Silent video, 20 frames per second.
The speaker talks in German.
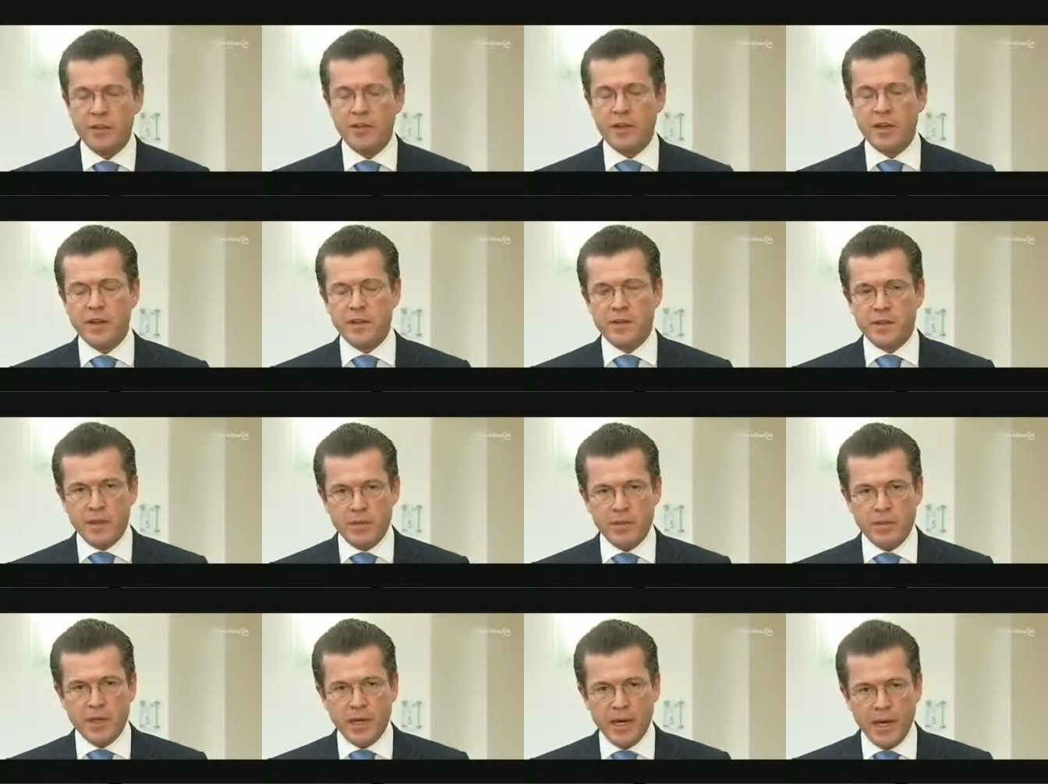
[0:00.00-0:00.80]
etwa
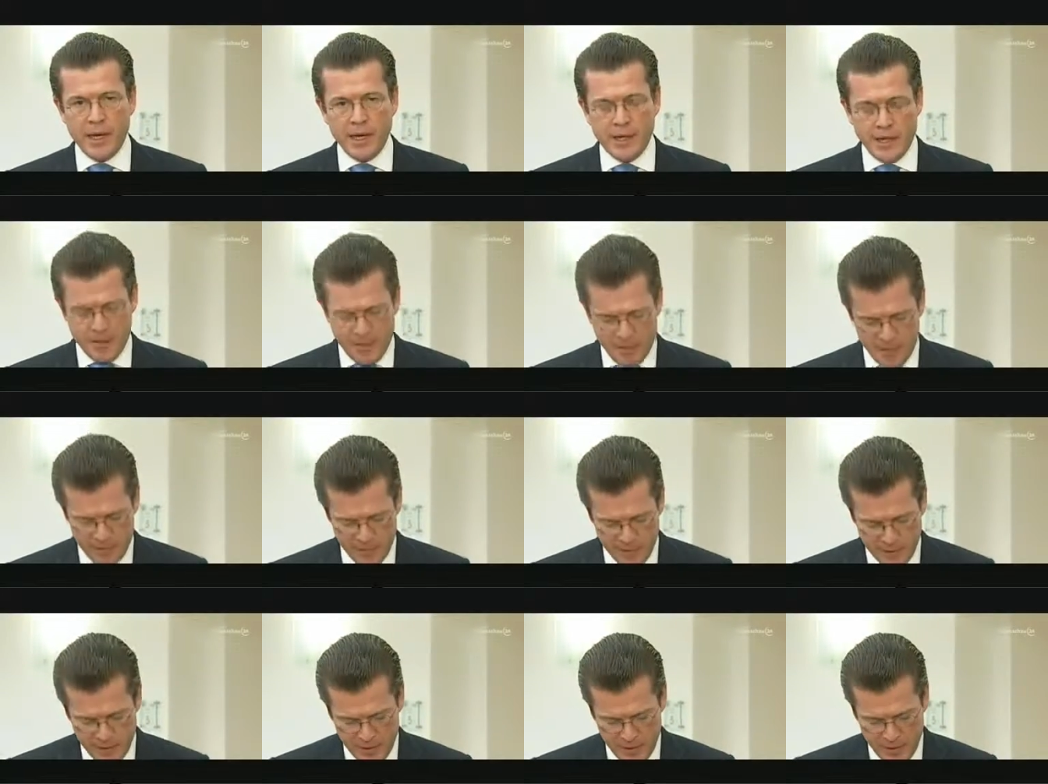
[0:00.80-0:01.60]
sieben Jahre
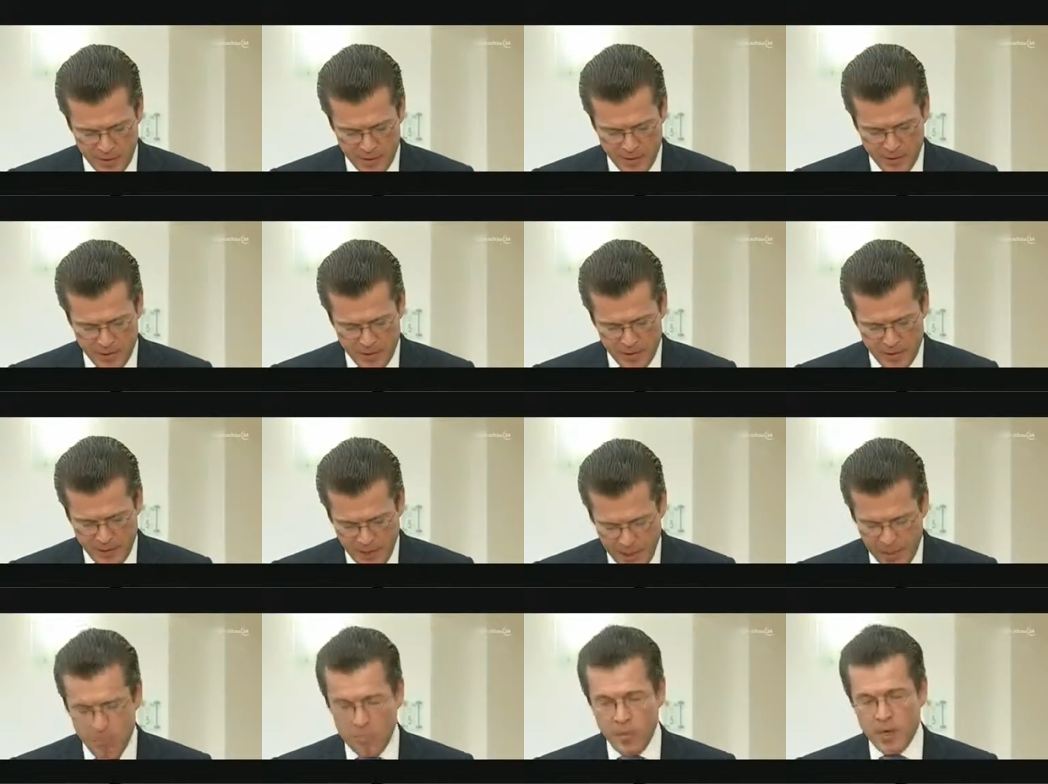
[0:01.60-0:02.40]

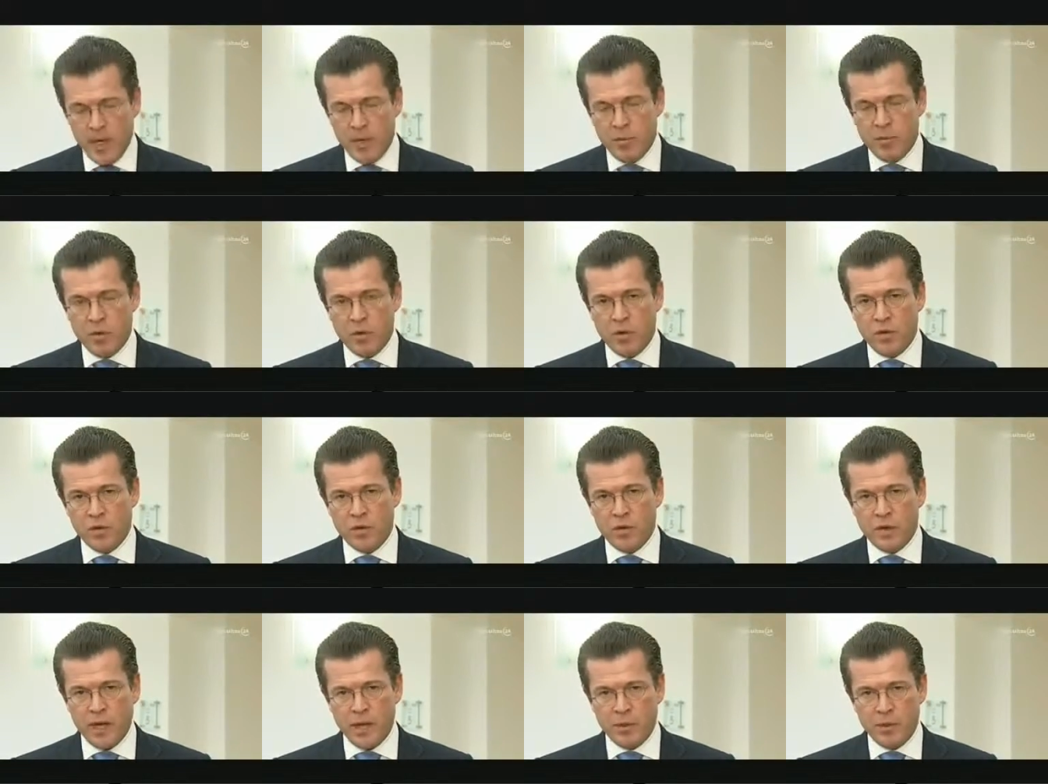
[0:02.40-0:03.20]
neben meiner
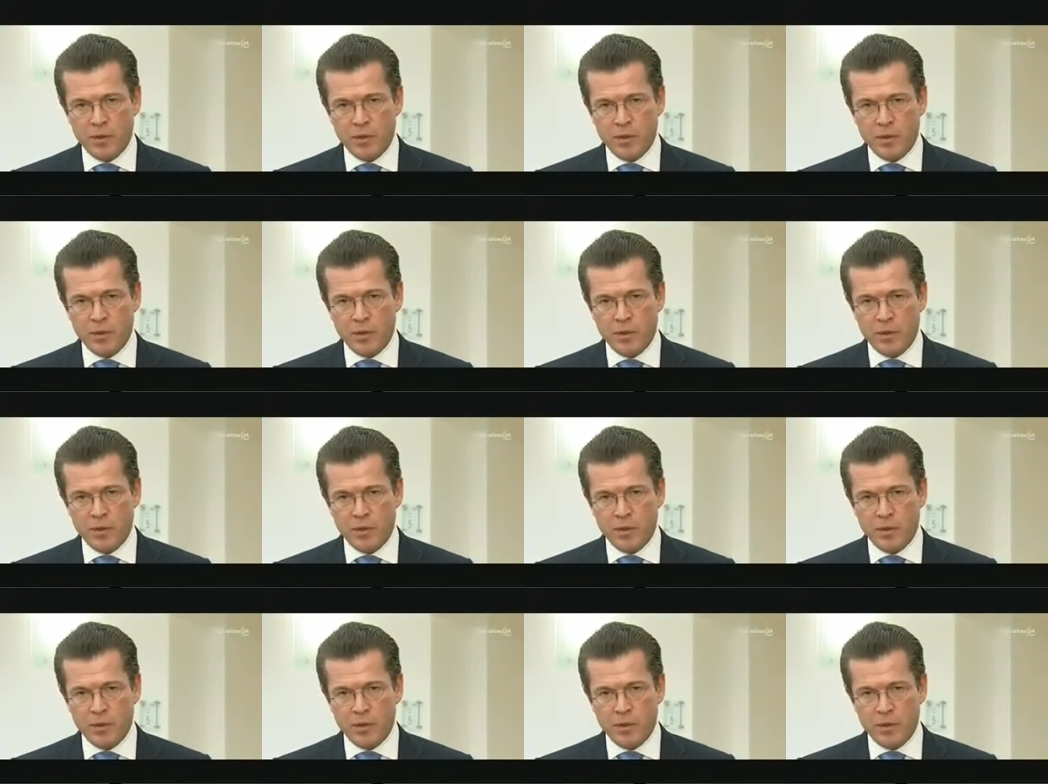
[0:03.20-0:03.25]
Berufs- und